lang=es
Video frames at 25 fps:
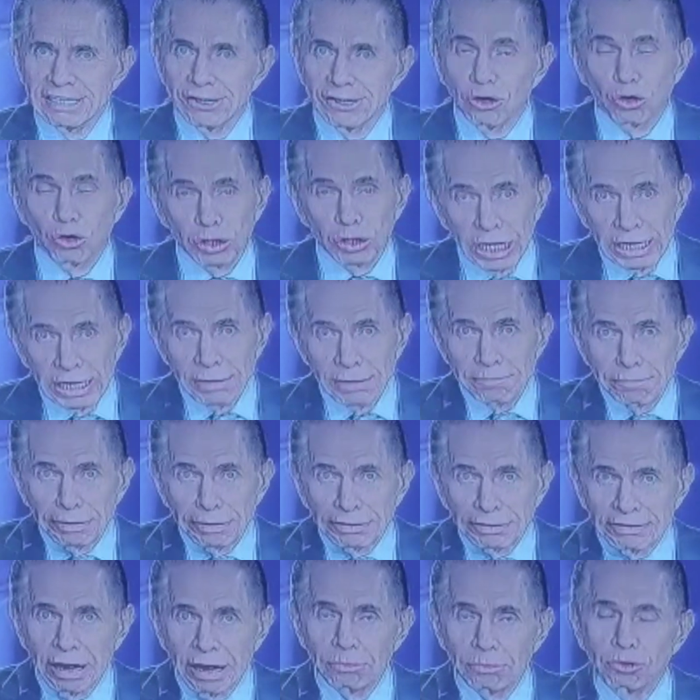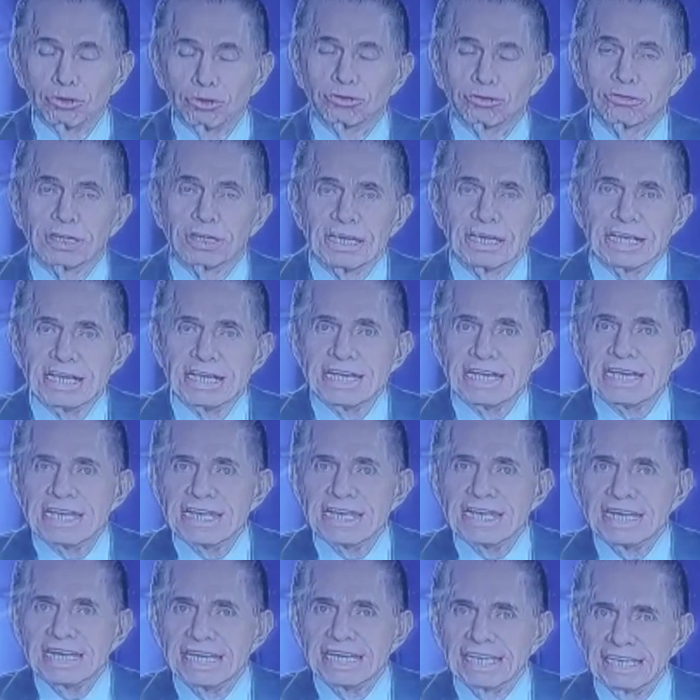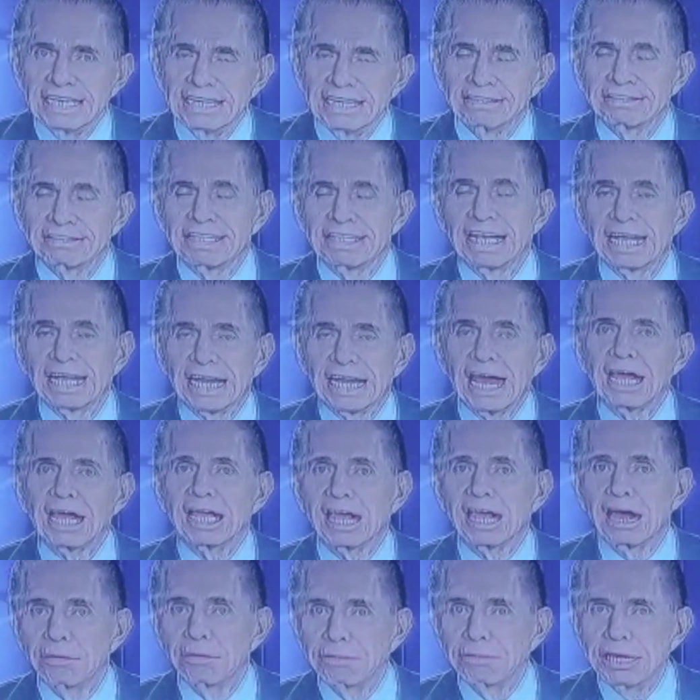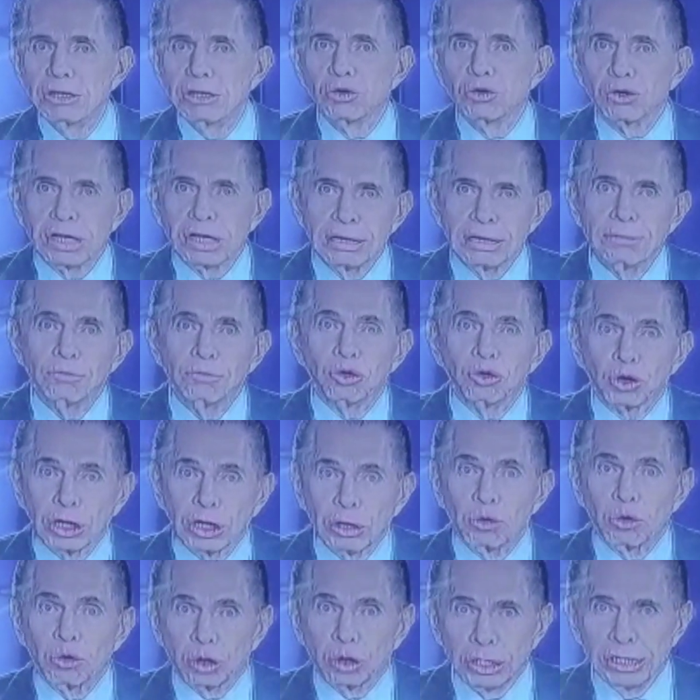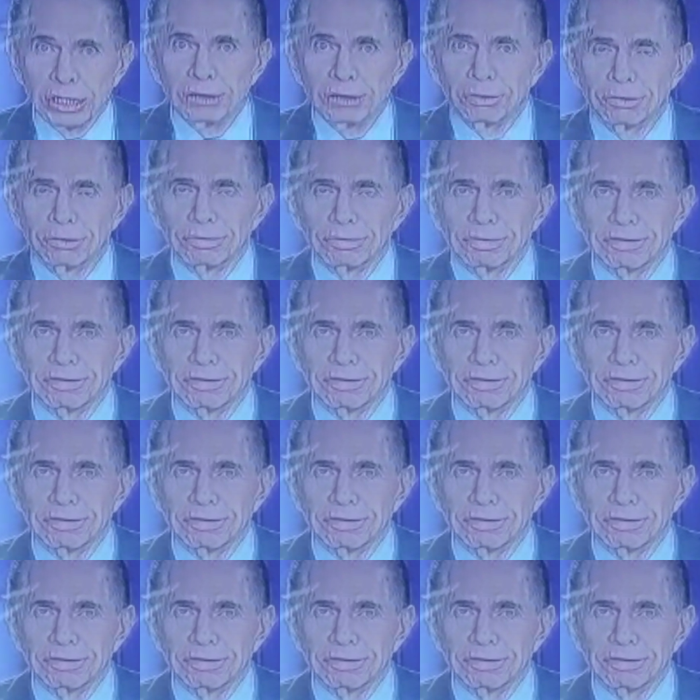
Con él empezamos este gran camino que hemos recorrido.